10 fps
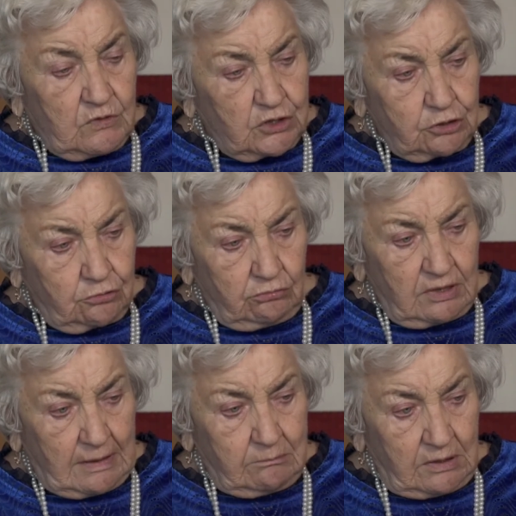
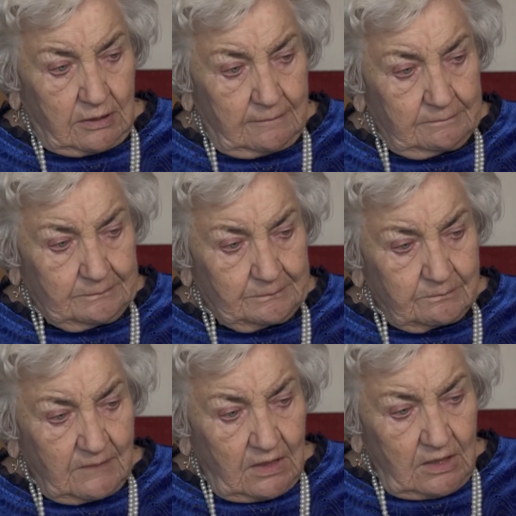rzeczulka była.
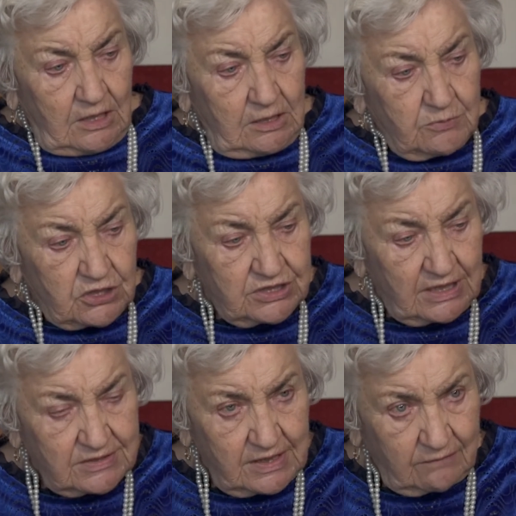I przy
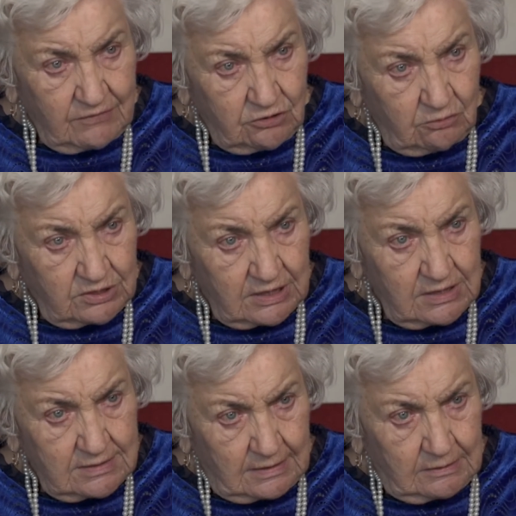rzece, jak wiadomo,
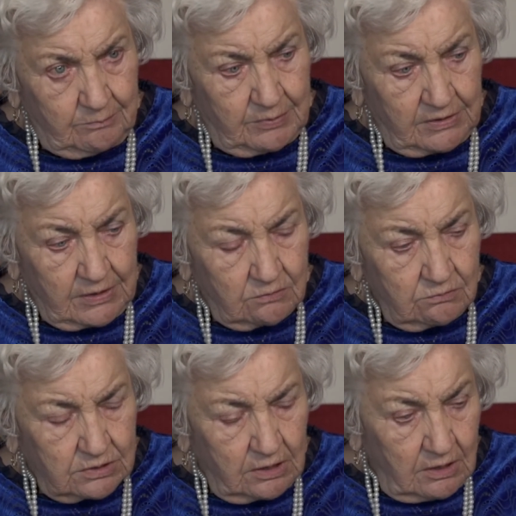takie zagłębienia
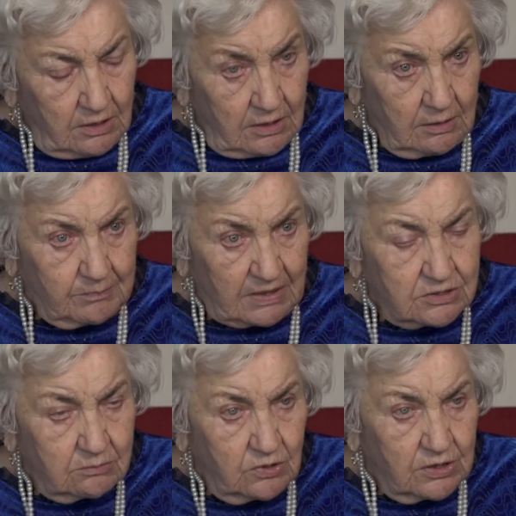różne. Ja
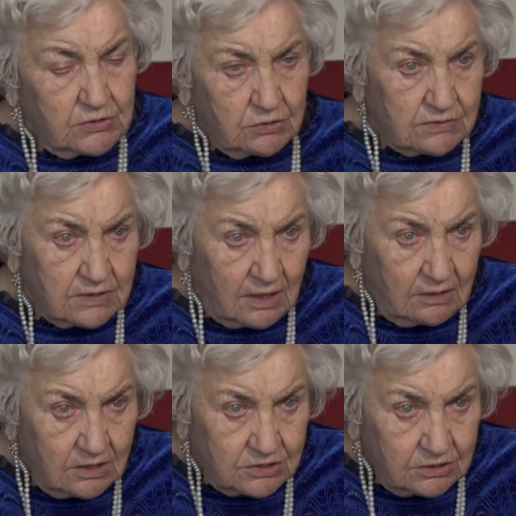patrzę, moja siostra
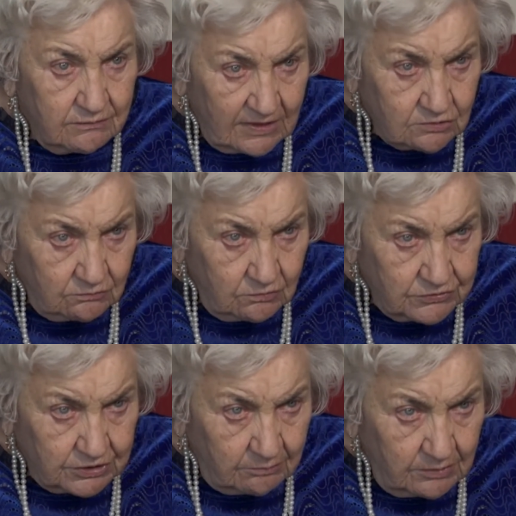leży, twarzą do
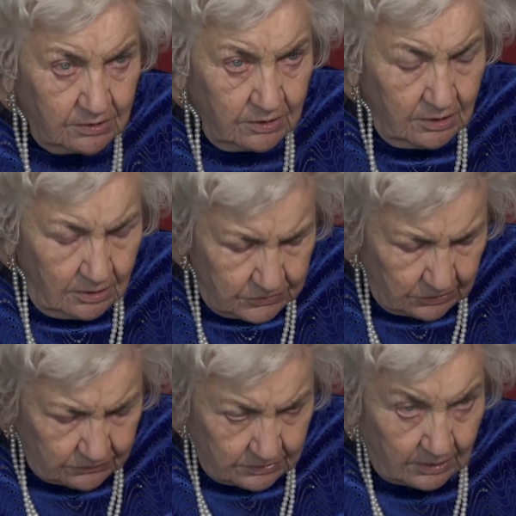ziemi,
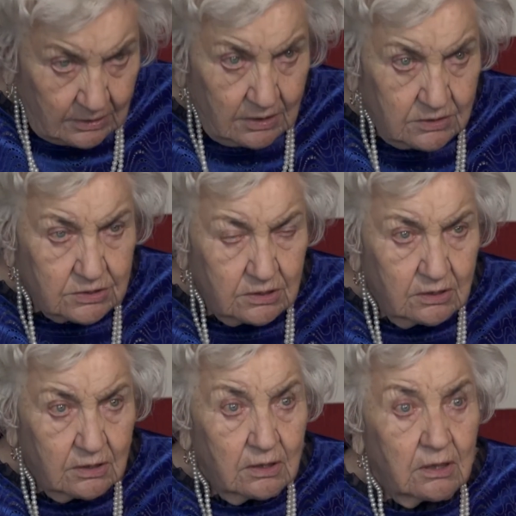siostra leży.
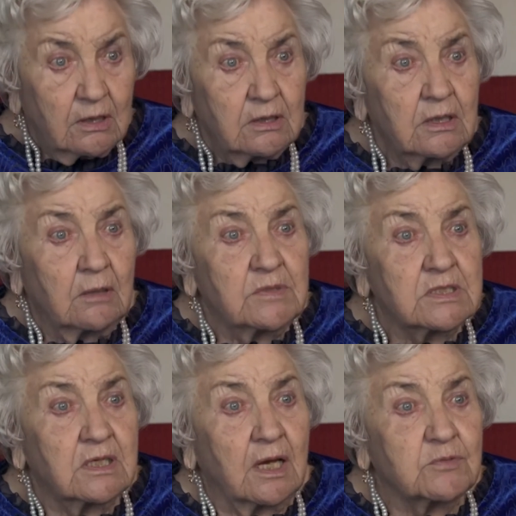Ja
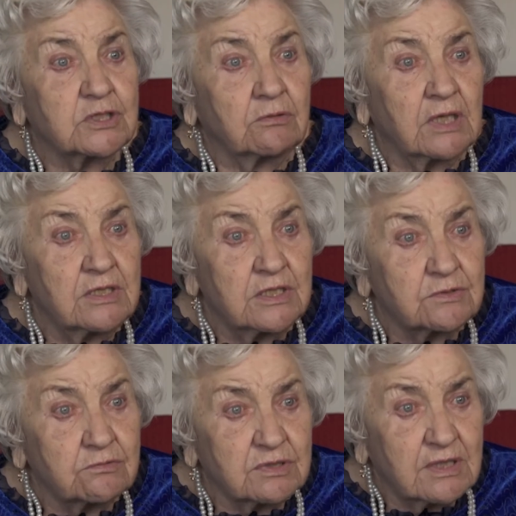myślałam, że ona
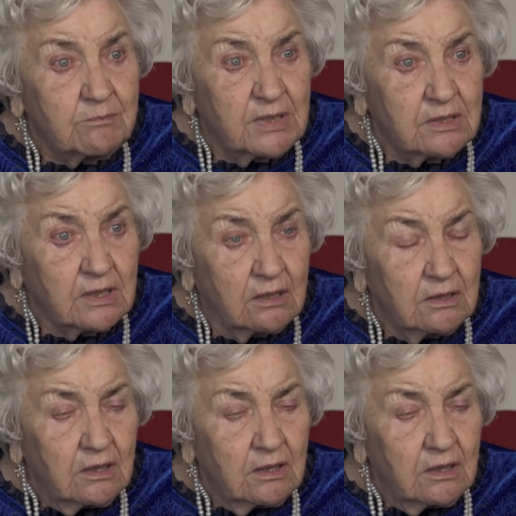jest już zabita,